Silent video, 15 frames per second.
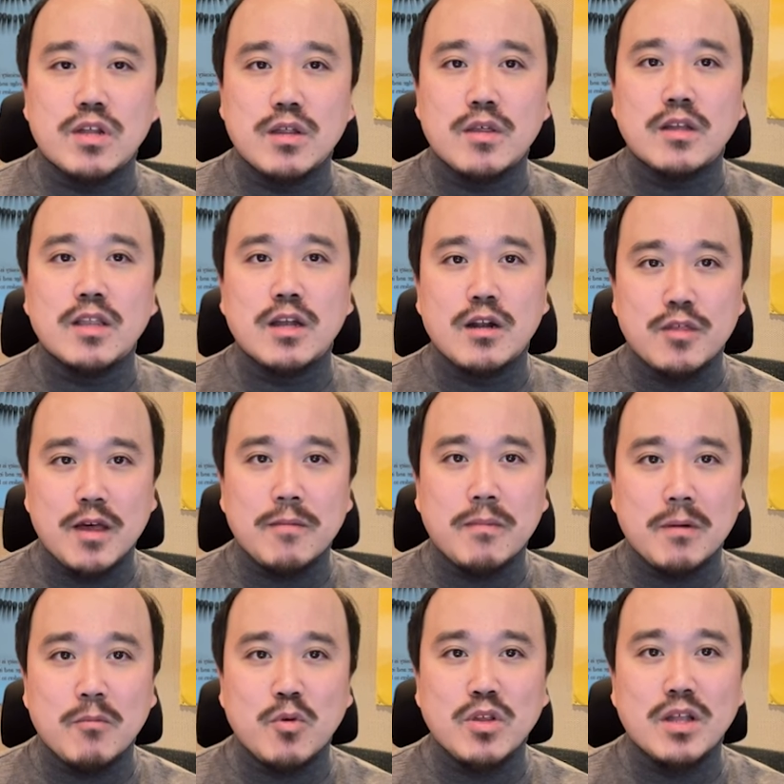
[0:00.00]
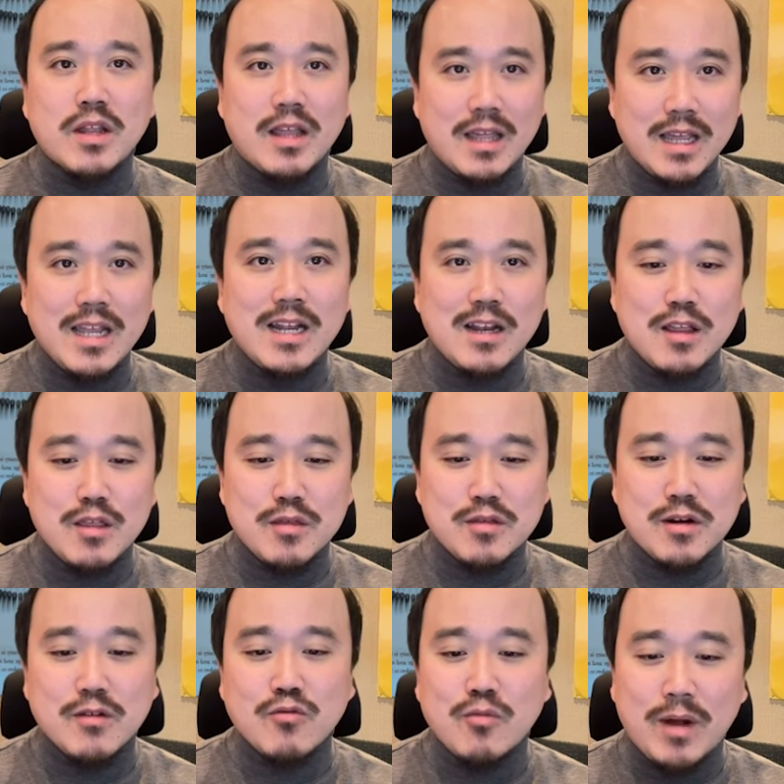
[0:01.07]
질산태를 삼, 암모니아태를 일
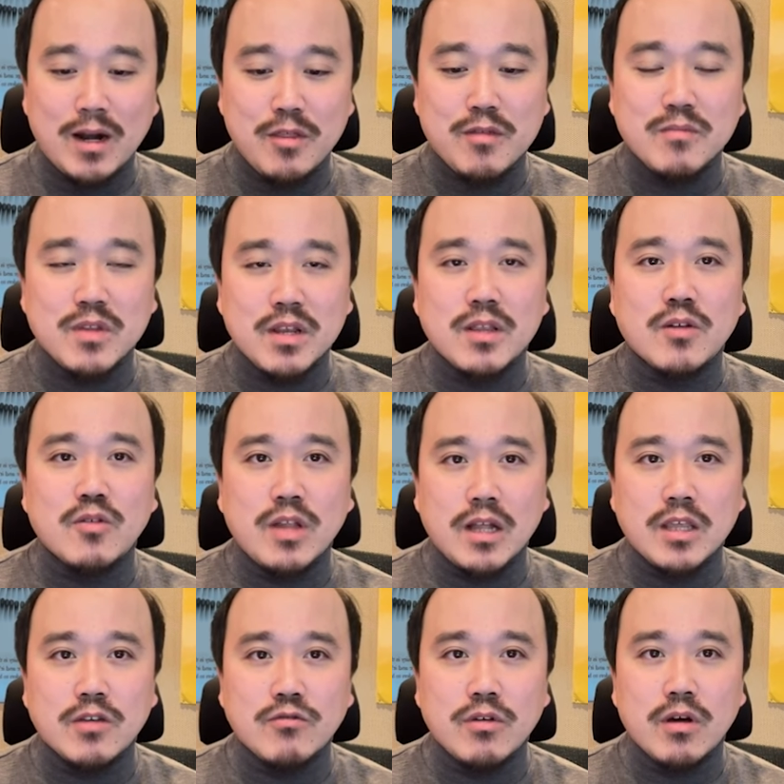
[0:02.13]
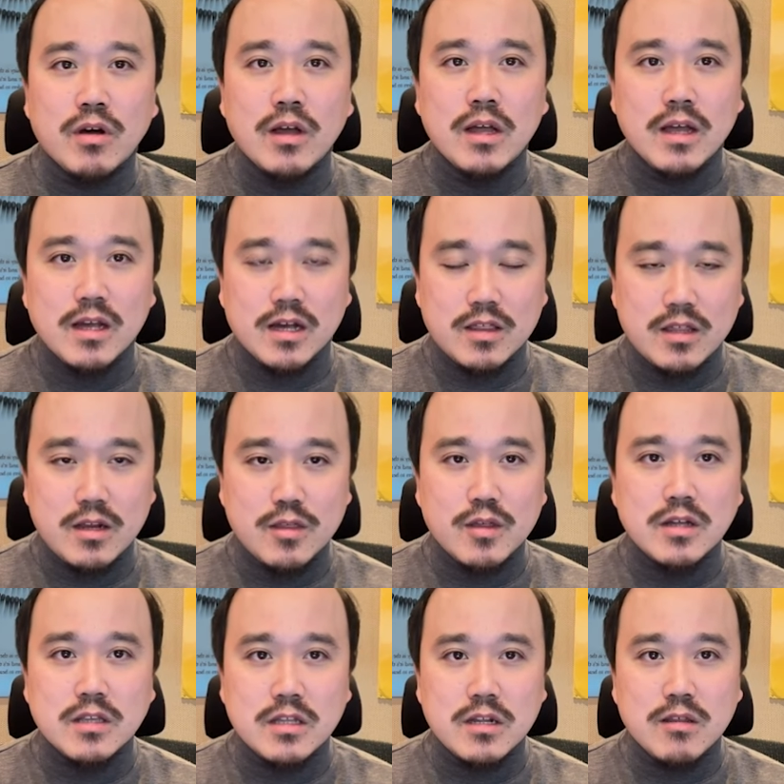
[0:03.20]
쓰라고 말씀드리는 건 아니고요. 그러니까
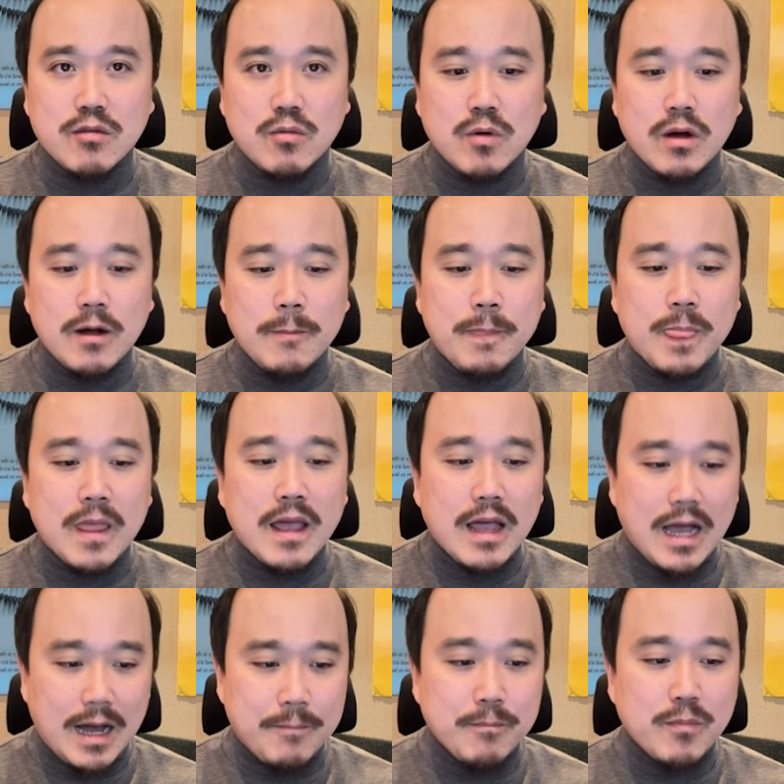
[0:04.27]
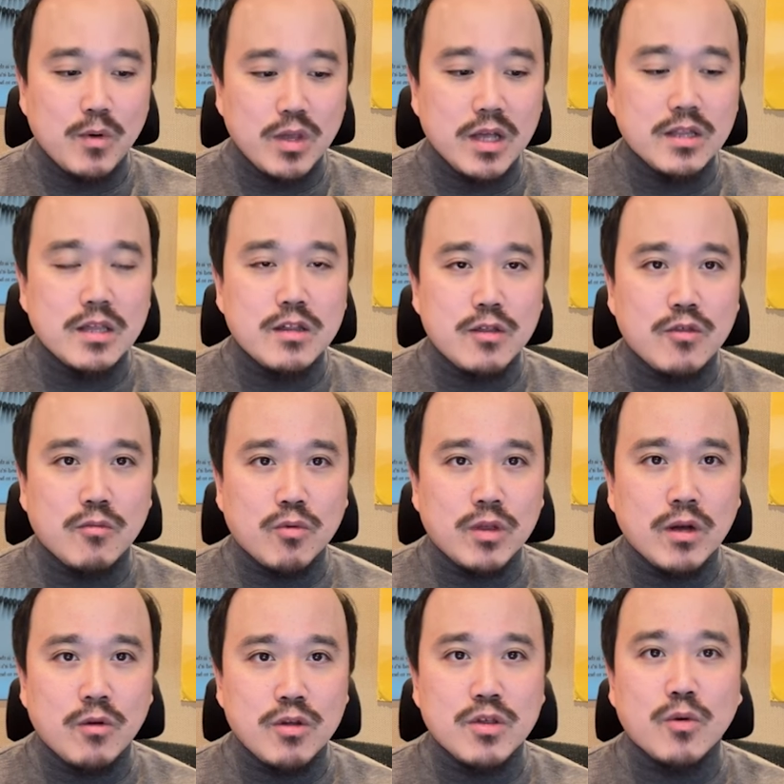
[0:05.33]
질산태질소가
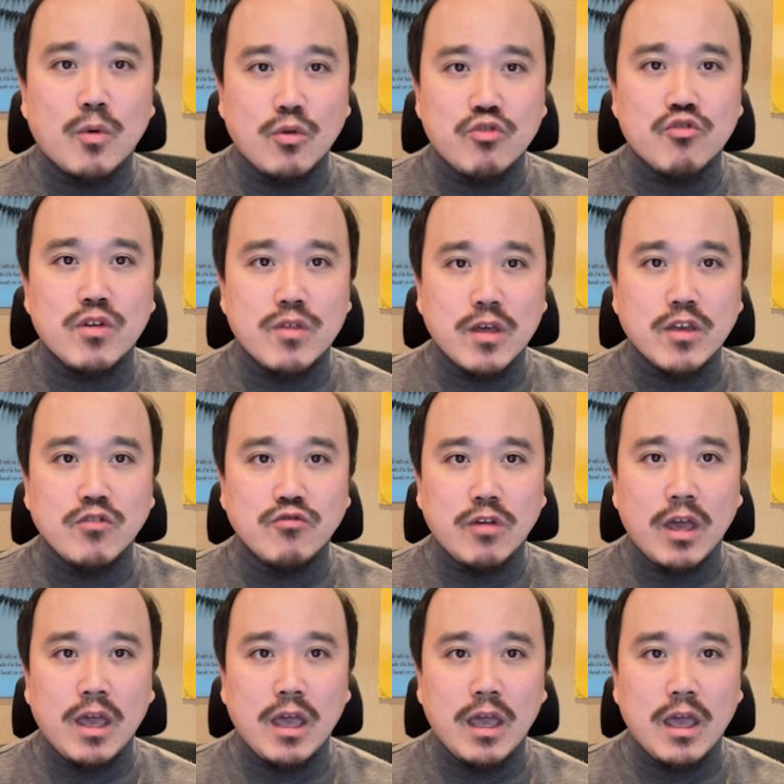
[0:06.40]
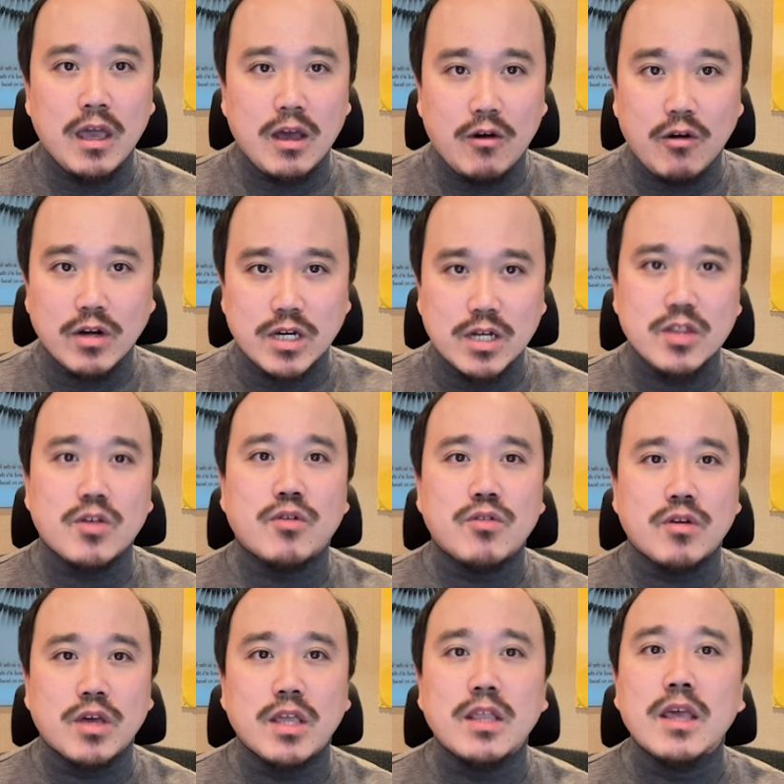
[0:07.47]
암모니아태질소보다 훨씬 고추의 생육에 어,
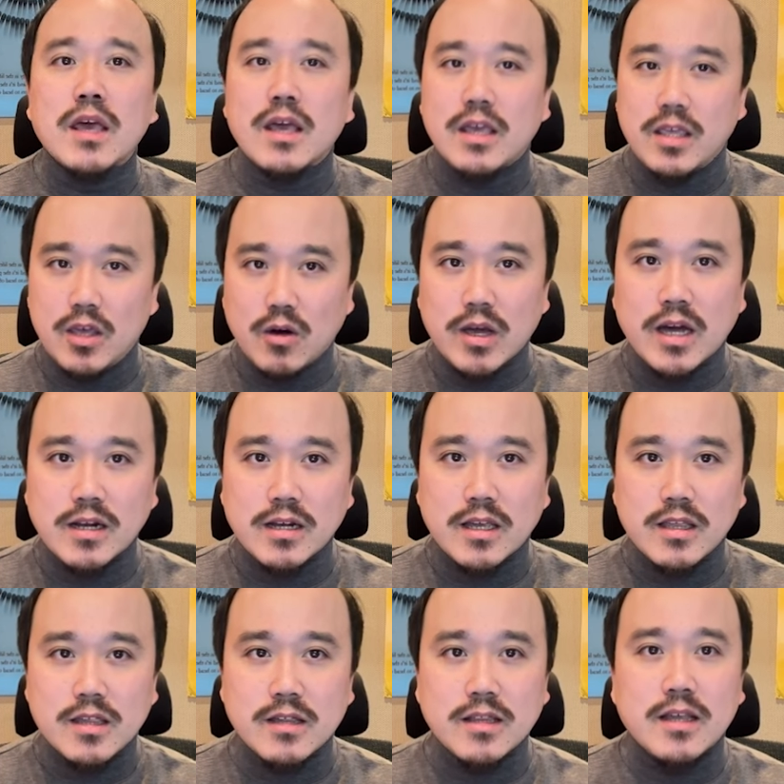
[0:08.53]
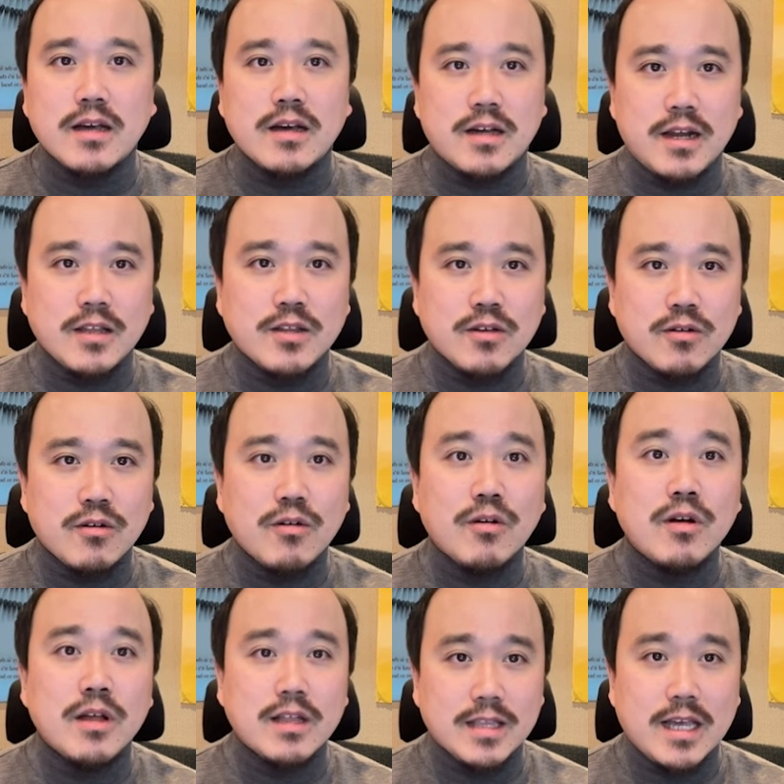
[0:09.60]
긍정적인 영향을 끼친다라는
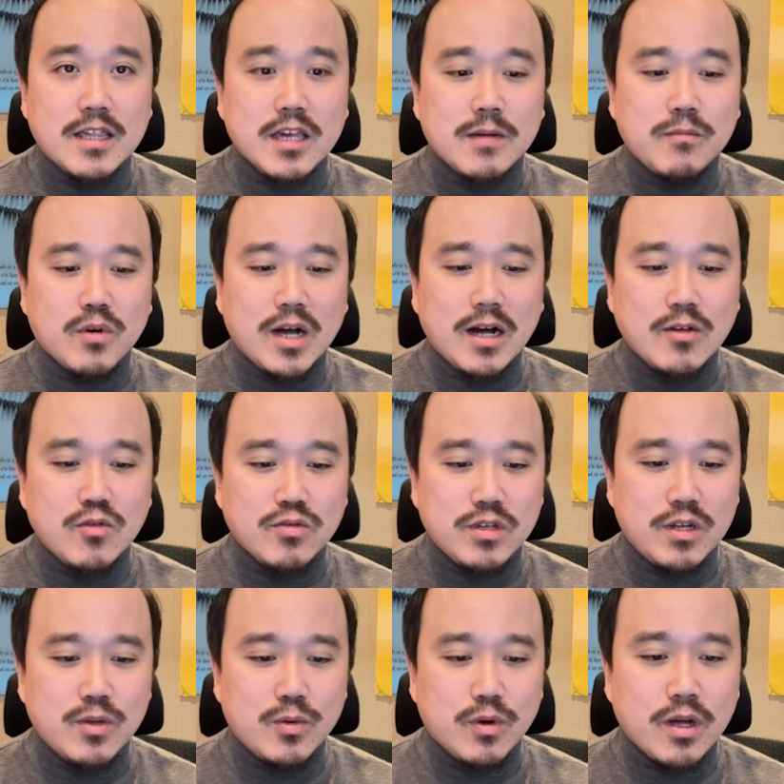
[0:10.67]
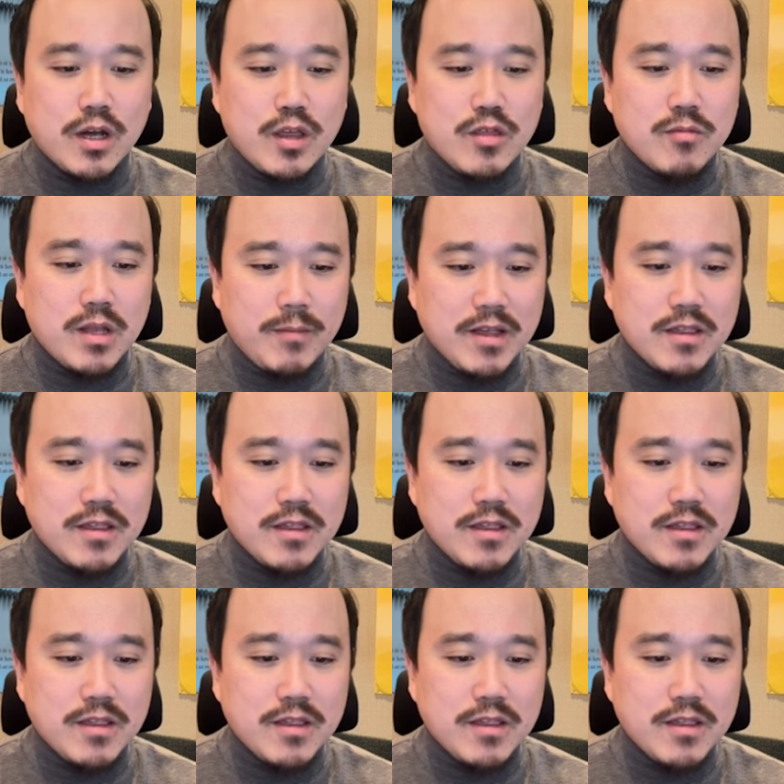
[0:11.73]
거 다시 한번 강조드리도록 하겠습니다.